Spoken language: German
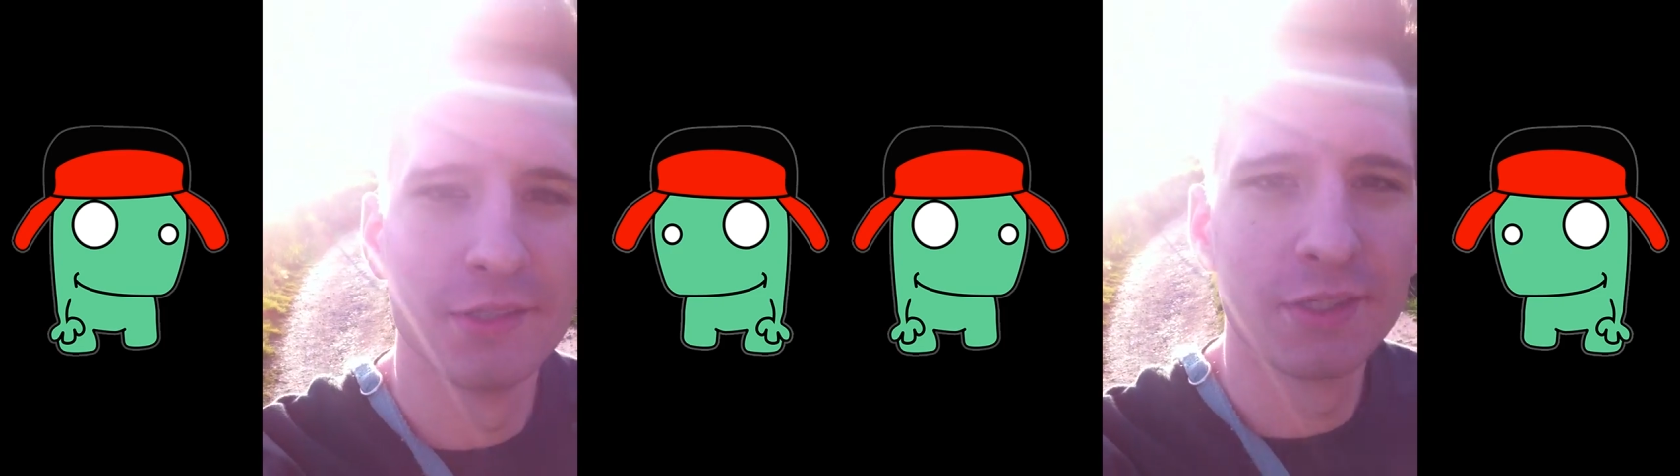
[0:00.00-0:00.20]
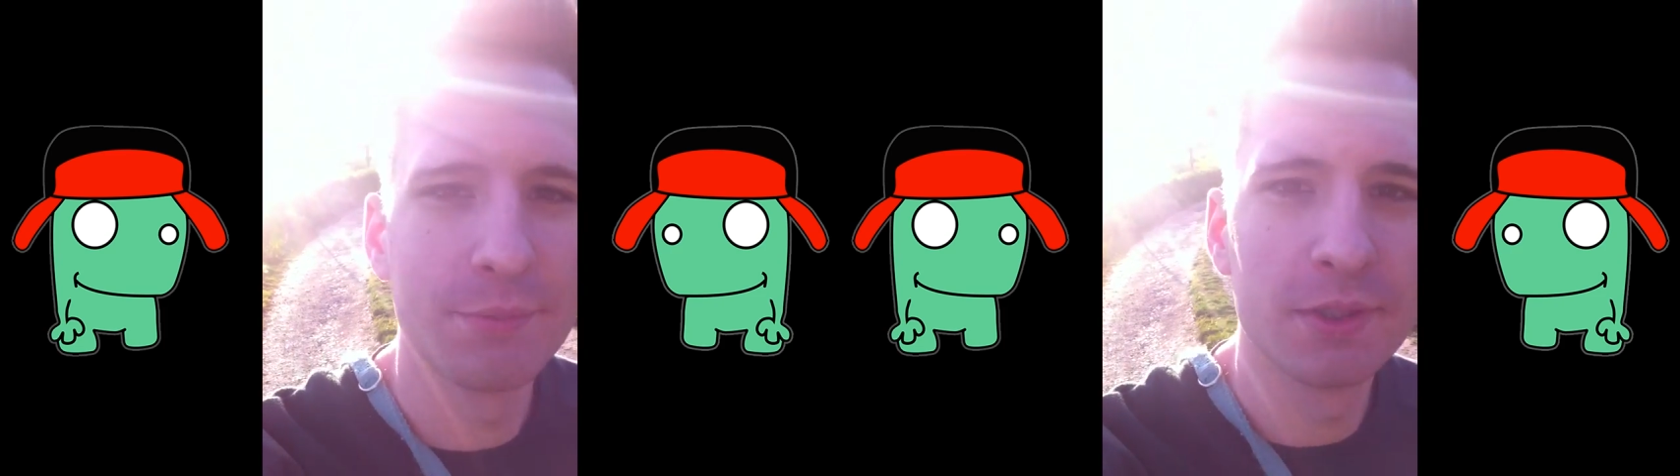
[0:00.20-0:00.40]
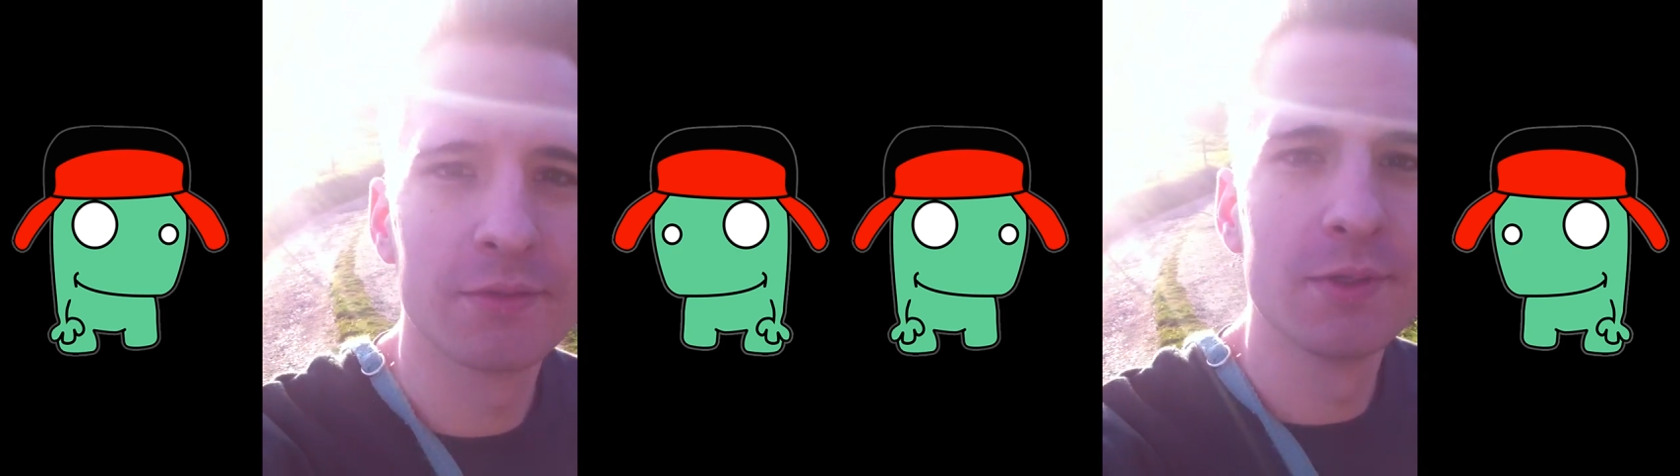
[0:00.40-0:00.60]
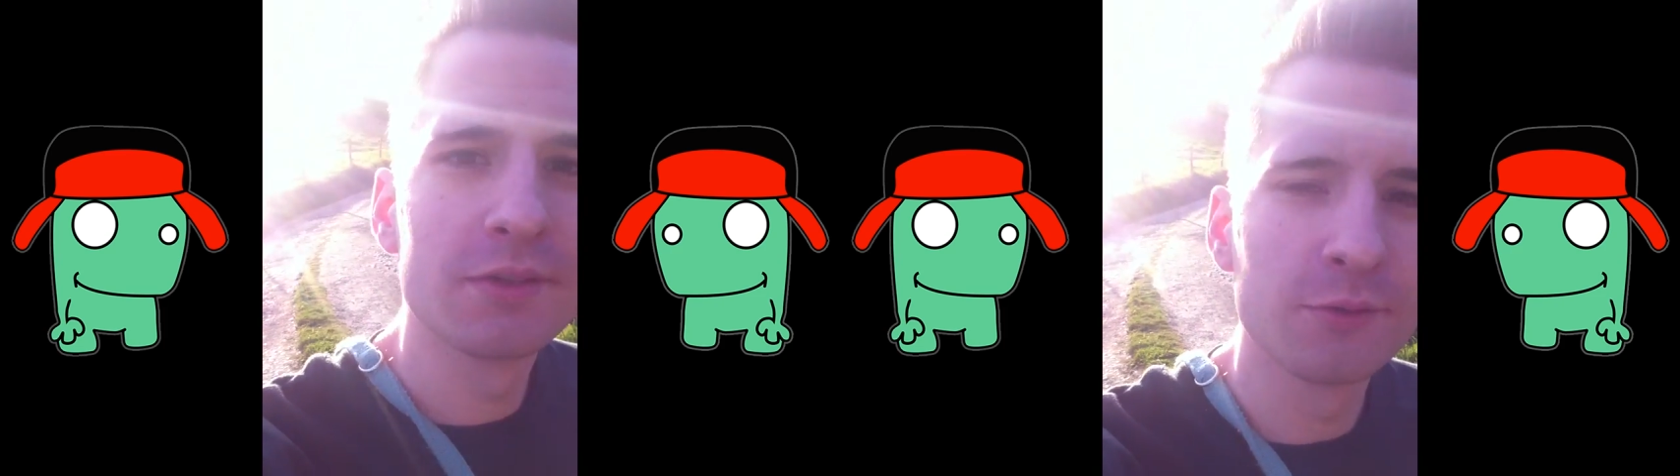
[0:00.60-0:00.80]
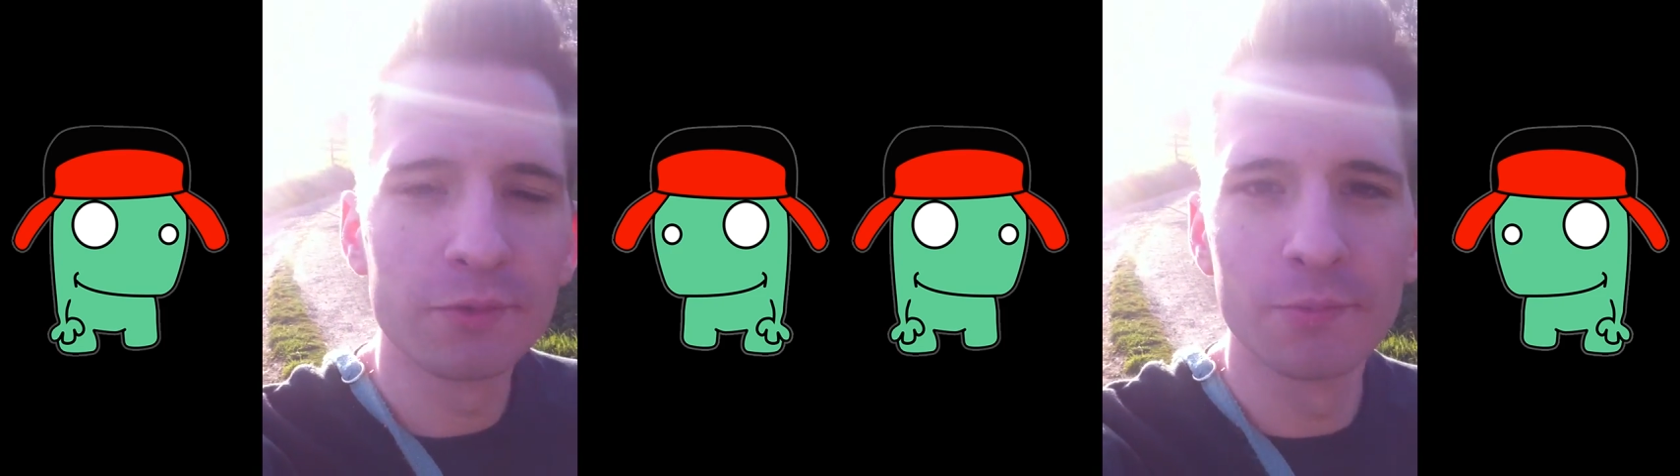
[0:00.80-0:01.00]
Ich habe jetzt
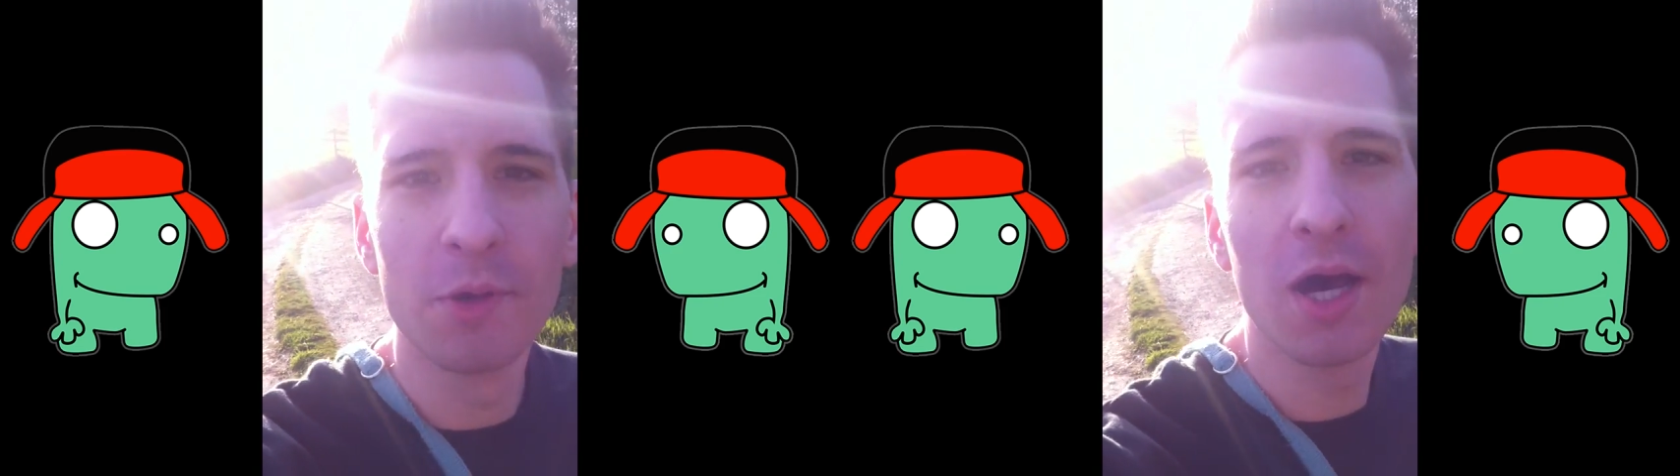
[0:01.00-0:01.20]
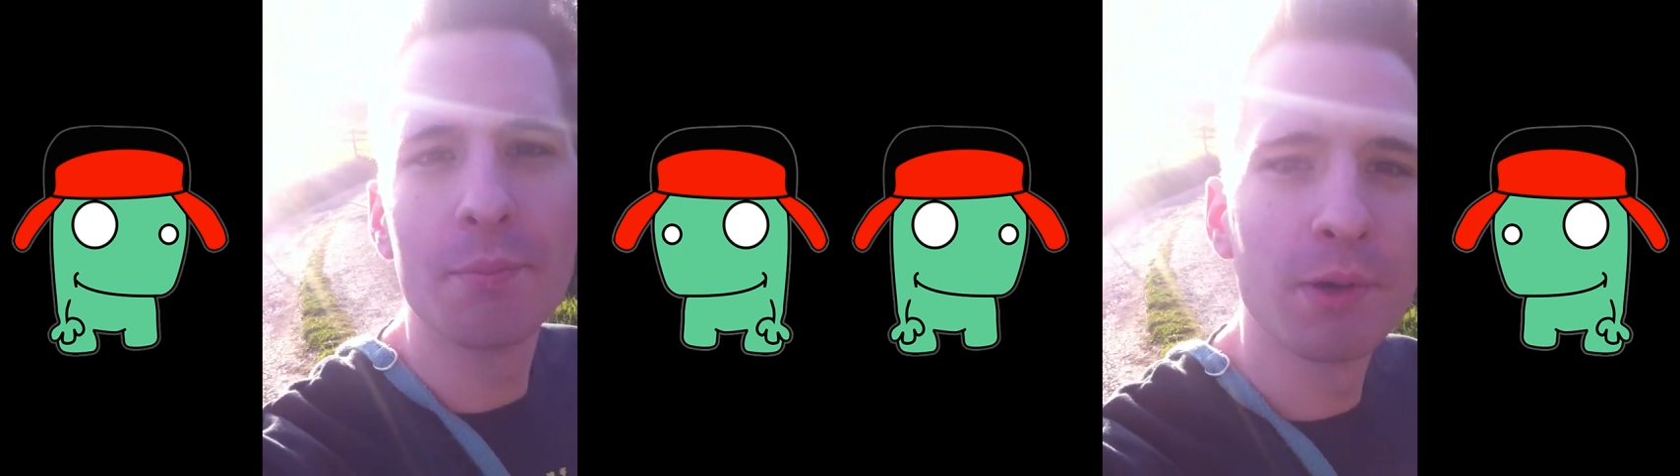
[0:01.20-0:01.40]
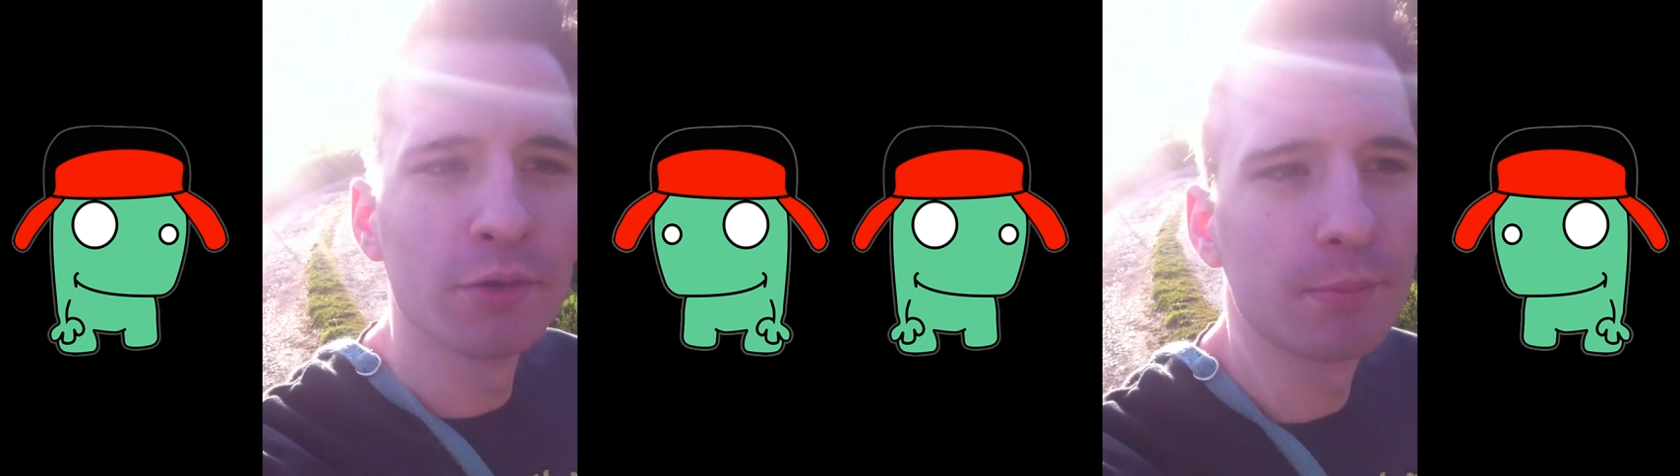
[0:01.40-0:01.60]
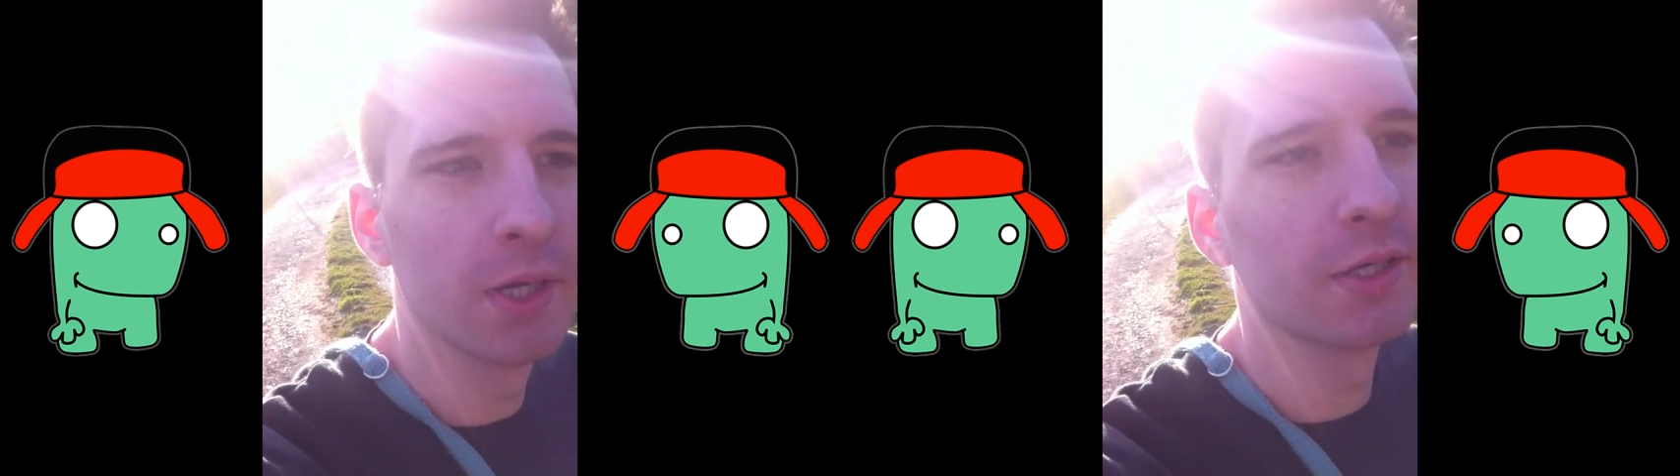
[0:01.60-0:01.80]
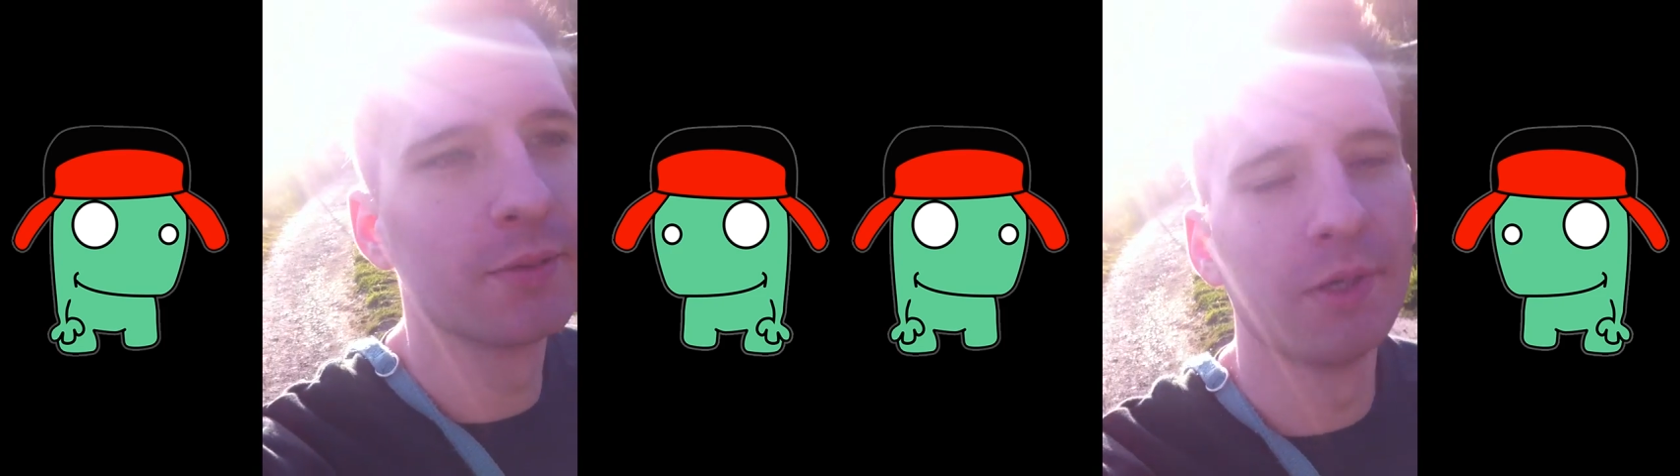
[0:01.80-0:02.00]
mir so zum
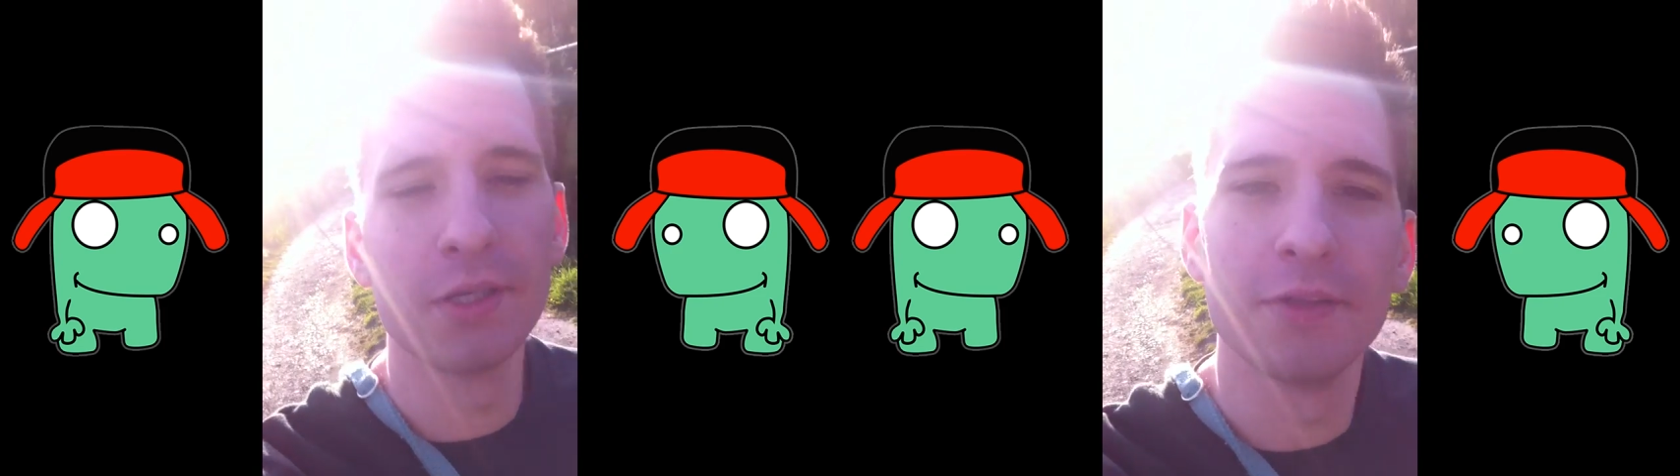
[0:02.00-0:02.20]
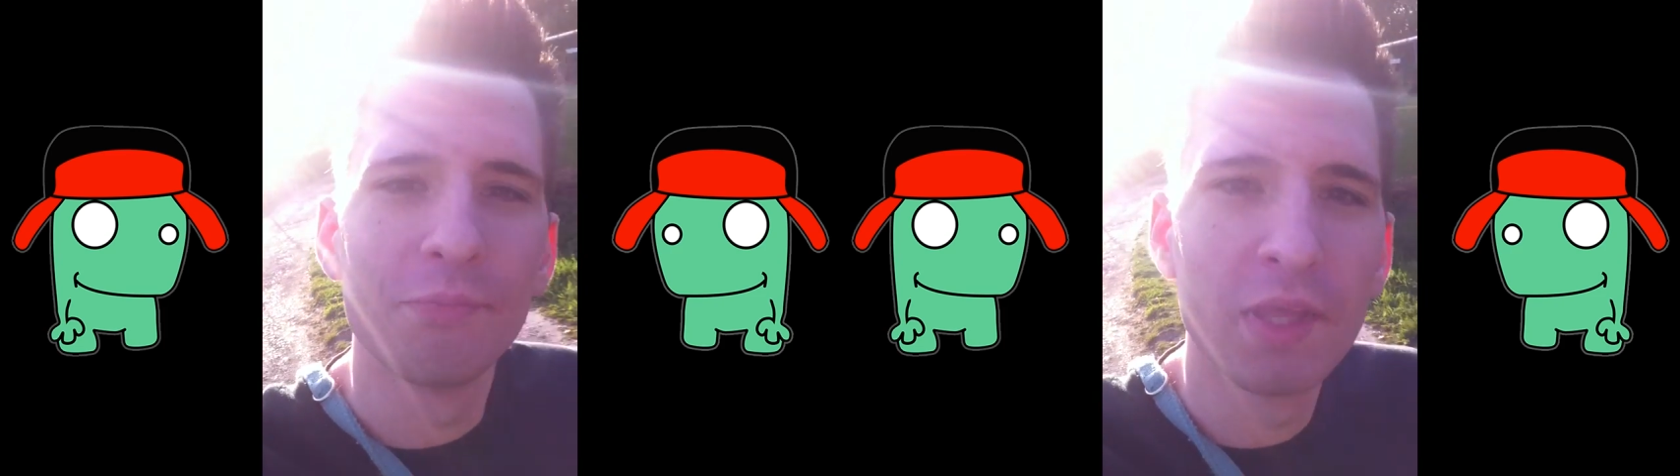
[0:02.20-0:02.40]
Upload-Plan gemacht.